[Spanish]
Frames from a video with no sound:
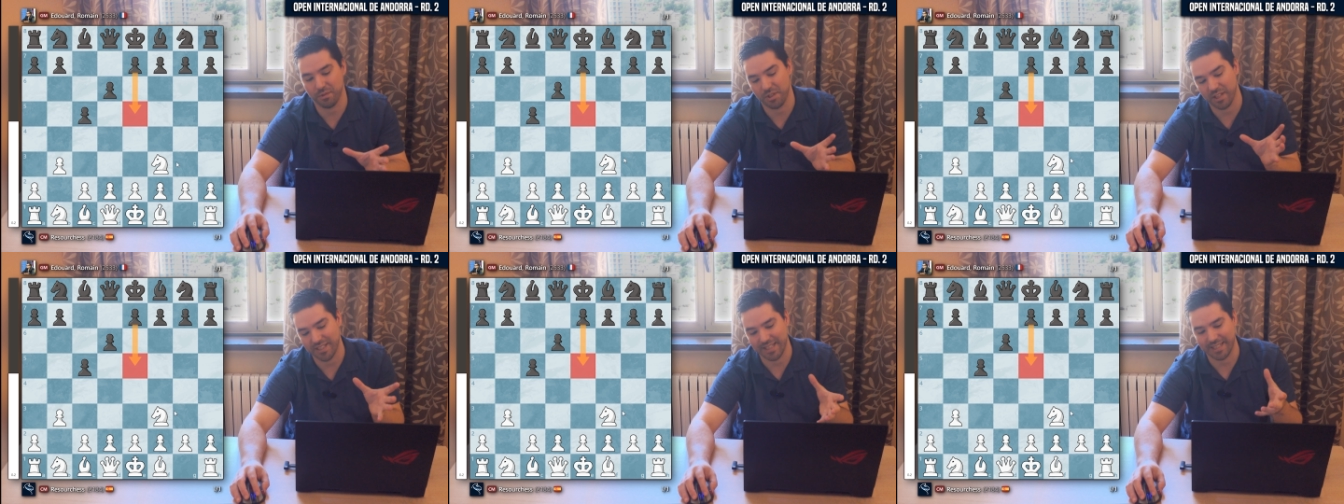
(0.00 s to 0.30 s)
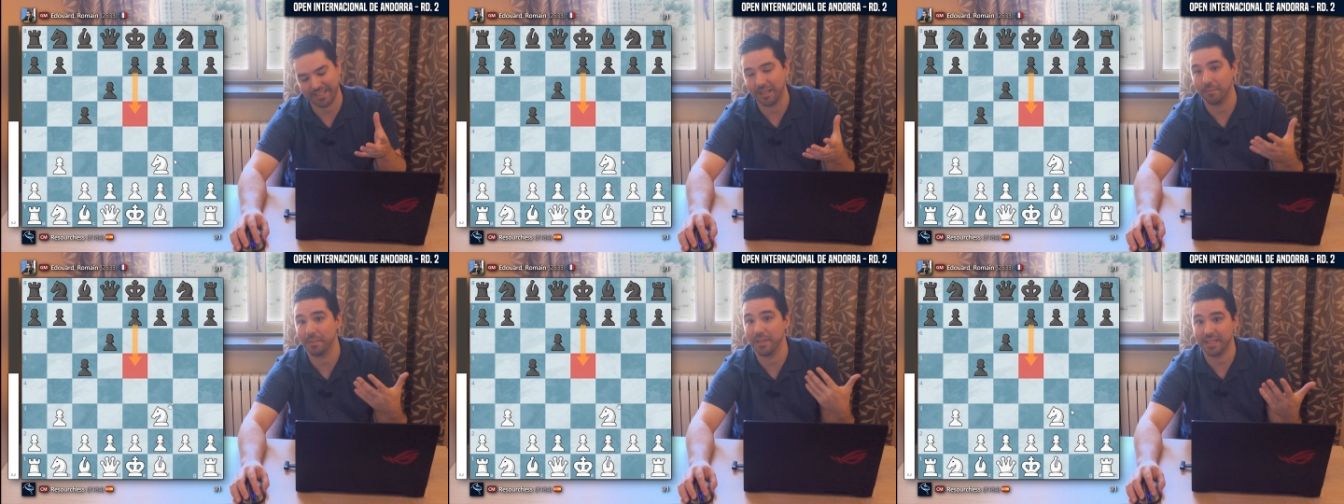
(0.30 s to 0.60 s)
no sé
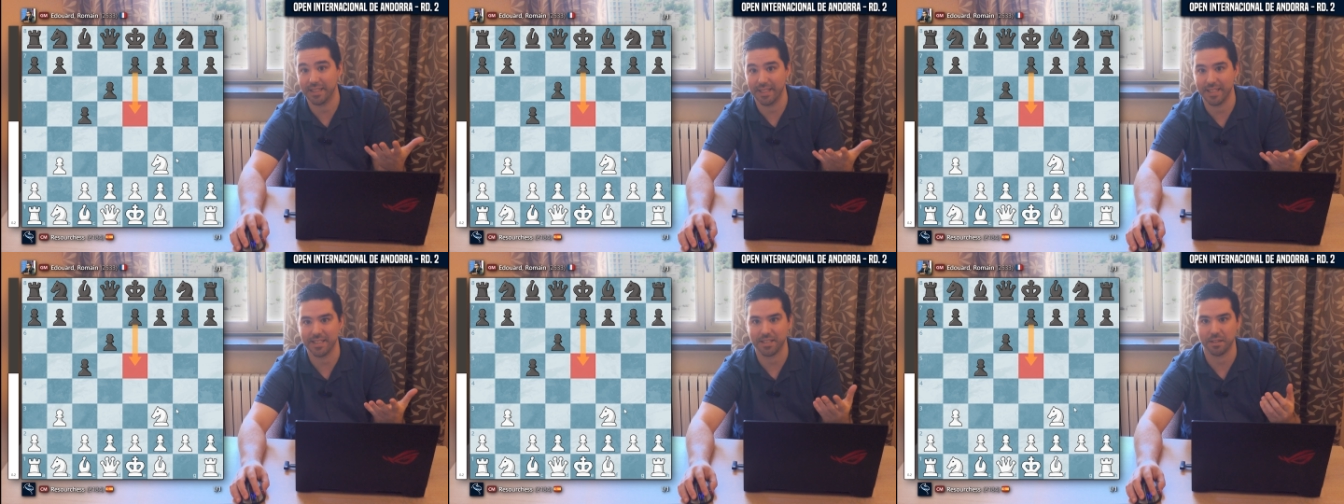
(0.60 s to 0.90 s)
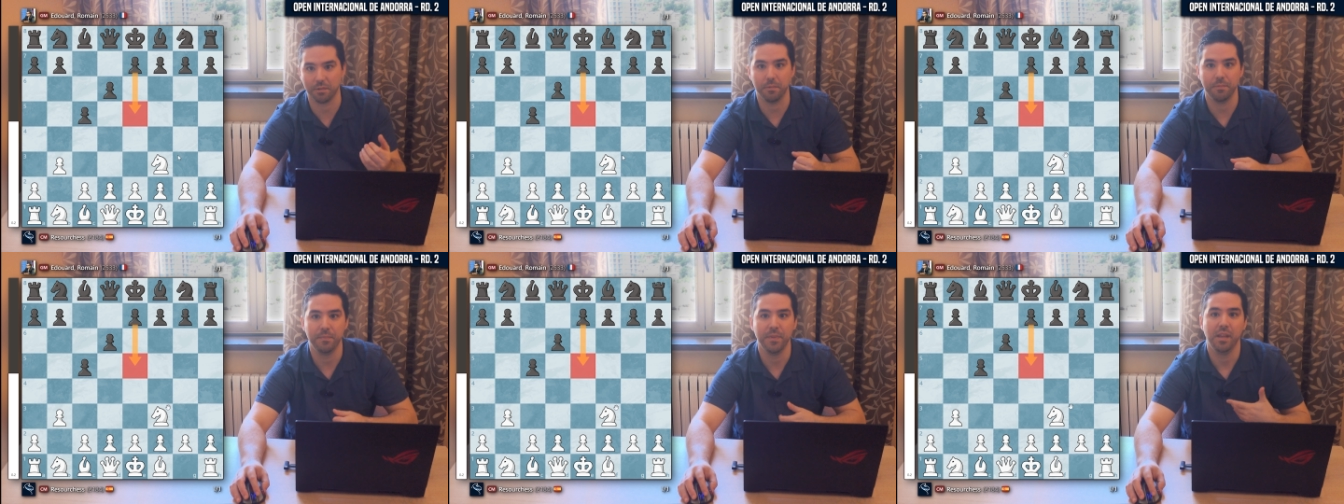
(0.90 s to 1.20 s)
exactamente
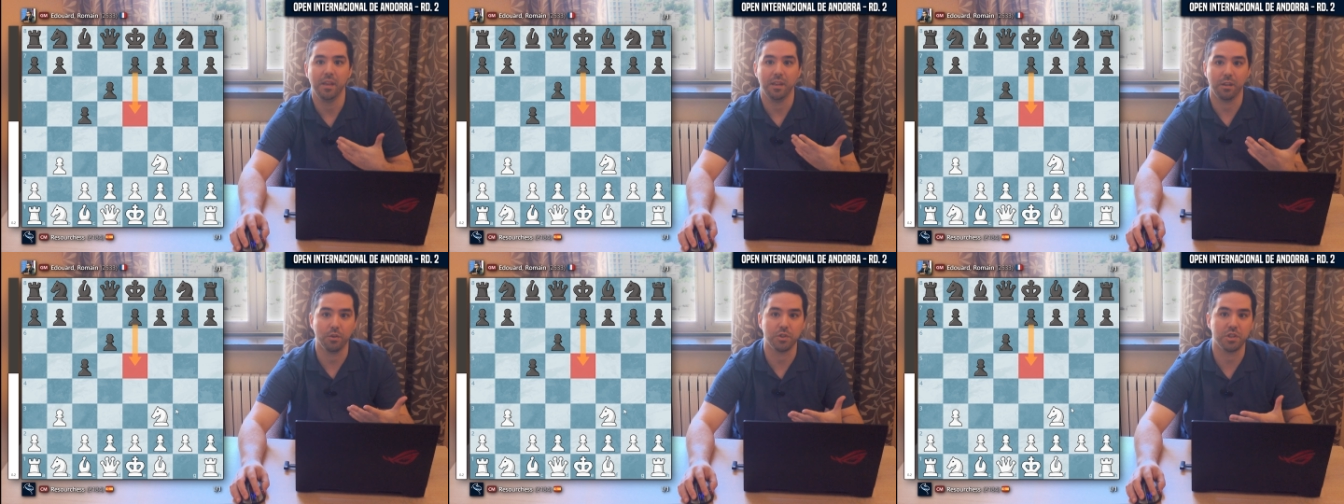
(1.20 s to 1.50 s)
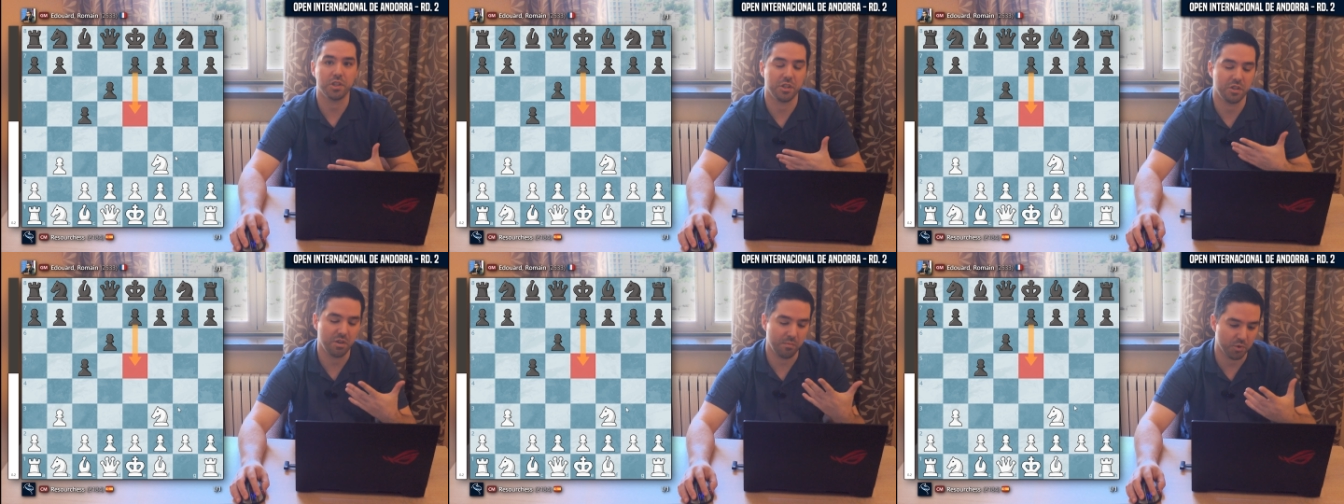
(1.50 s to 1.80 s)
esto, y
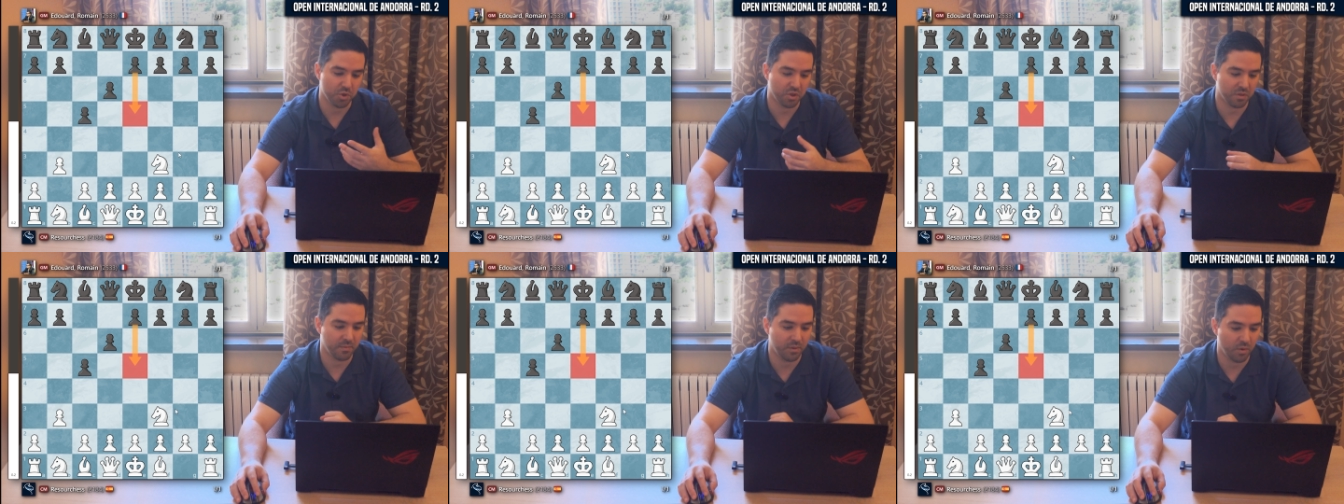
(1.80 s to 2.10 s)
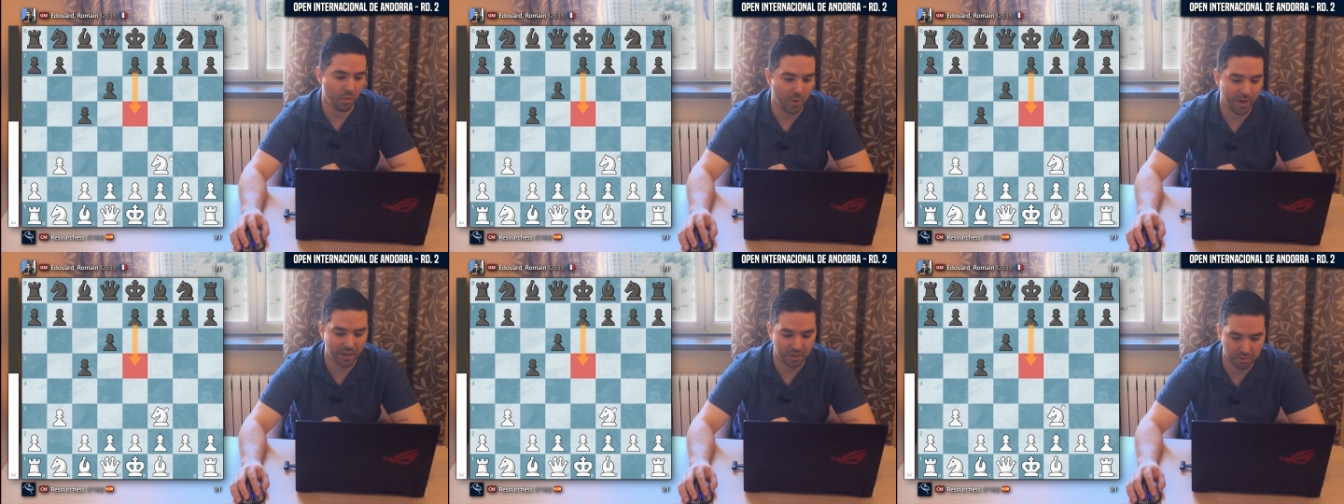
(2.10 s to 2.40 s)
os enseño pues cómo
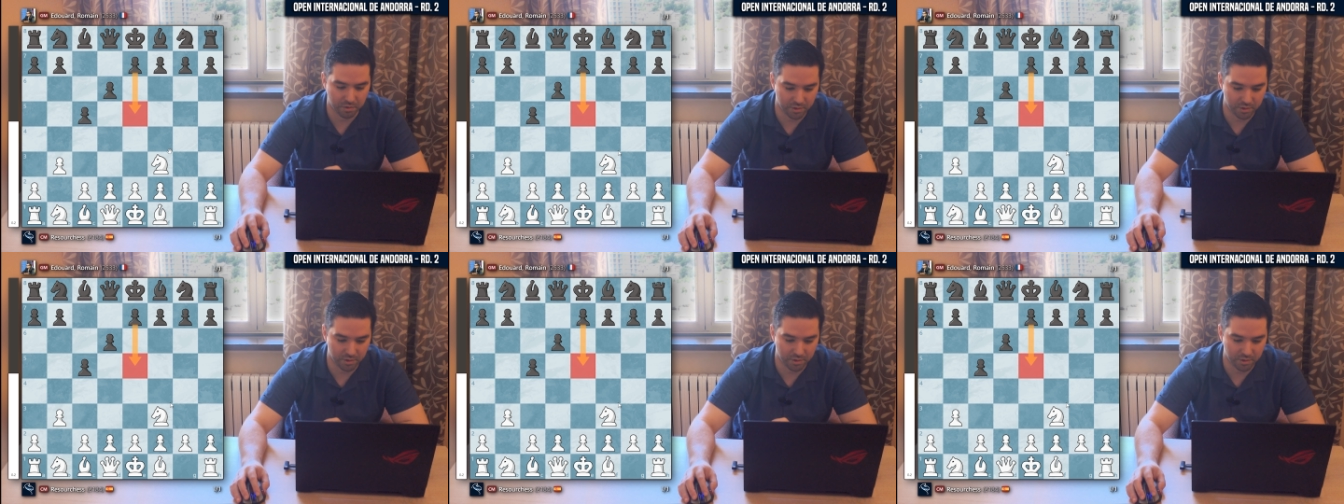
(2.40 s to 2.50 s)
jugar